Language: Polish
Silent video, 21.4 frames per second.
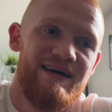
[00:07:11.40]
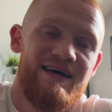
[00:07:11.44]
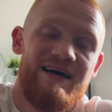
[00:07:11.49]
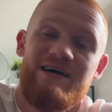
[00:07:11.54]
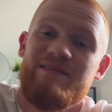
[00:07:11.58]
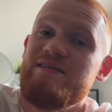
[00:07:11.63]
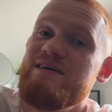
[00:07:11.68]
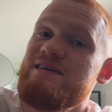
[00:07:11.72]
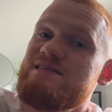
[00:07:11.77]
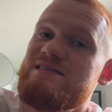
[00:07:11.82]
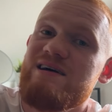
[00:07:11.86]

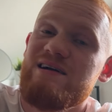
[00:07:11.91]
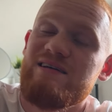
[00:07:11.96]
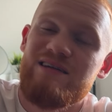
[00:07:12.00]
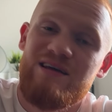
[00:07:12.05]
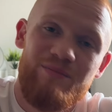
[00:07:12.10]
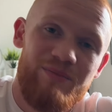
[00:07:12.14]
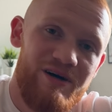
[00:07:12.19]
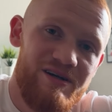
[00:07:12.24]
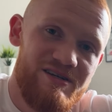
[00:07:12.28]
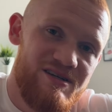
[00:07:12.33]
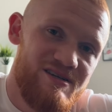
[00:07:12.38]
Więc jak
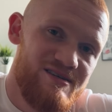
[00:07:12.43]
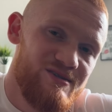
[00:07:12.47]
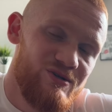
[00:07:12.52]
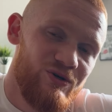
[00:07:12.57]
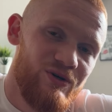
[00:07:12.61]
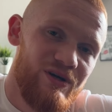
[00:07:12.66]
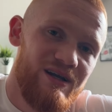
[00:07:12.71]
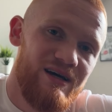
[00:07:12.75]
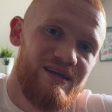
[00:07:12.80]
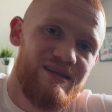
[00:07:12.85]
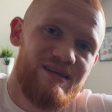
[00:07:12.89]
najbardziej
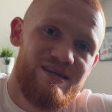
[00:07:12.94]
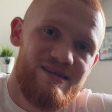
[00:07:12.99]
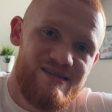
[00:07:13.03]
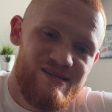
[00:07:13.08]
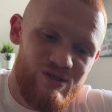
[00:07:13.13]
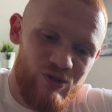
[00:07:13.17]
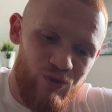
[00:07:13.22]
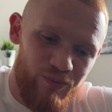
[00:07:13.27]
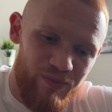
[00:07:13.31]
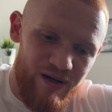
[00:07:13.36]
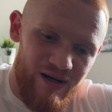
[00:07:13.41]
storyline
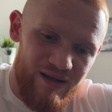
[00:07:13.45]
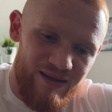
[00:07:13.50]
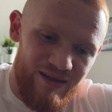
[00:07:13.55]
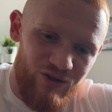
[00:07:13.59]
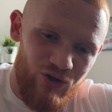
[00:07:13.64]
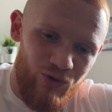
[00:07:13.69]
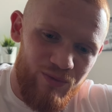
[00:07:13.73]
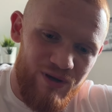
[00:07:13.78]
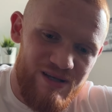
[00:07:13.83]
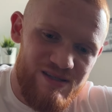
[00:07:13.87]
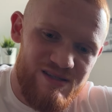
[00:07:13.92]
super.
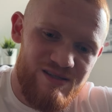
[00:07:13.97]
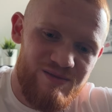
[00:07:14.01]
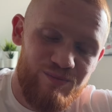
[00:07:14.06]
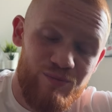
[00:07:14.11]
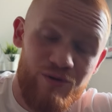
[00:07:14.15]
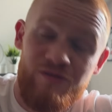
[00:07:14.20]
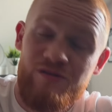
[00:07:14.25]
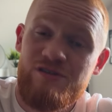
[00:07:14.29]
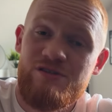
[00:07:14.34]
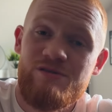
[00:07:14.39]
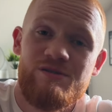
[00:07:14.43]
Natomiast
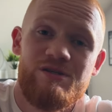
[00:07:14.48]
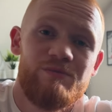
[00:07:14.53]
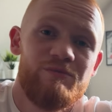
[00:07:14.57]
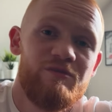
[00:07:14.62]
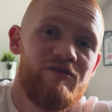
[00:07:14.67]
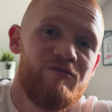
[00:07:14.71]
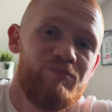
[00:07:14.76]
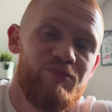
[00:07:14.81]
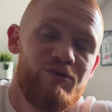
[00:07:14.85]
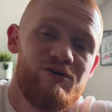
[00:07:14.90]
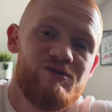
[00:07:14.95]
powiedzmy sobie
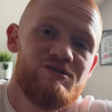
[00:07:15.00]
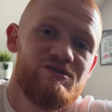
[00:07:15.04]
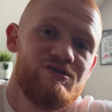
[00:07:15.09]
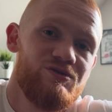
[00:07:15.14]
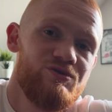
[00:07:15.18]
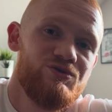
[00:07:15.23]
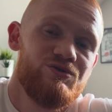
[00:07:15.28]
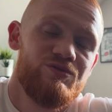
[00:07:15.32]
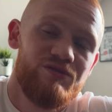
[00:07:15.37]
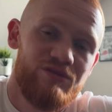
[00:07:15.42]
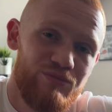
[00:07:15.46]
wprost, to
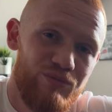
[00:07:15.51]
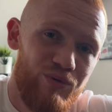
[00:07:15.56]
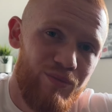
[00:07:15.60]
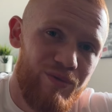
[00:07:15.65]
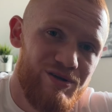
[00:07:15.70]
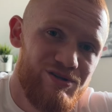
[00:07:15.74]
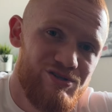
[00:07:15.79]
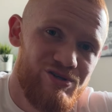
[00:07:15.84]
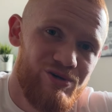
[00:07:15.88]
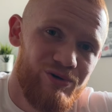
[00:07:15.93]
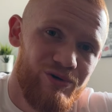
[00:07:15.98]
już w tym
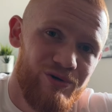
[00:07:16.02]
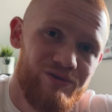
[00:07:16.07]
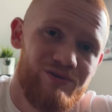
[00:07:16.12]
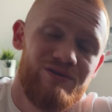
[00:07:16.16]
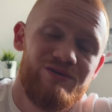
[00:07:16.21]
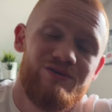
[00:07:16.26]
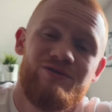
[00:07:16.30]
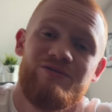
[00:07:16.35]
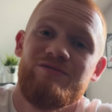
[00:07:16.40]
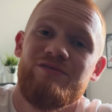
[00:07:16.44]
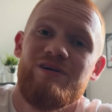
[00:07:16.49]
momencie
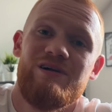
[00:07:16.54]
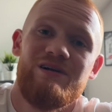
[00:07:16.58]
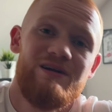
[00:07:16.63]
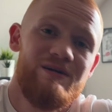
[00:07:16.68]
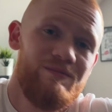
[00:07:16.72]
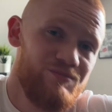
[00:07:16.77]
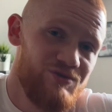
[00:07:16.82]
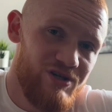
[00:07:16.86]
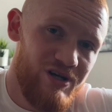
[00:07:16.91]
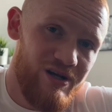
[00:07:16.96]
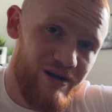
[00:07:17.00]
Orton tą walkę
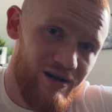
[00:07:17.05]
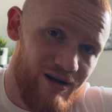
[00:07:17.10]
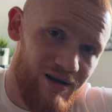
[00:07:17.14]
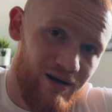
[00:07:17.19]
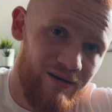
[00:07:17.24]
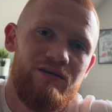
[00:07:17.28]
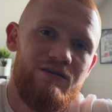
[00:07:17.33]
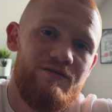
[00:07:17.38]
przegra.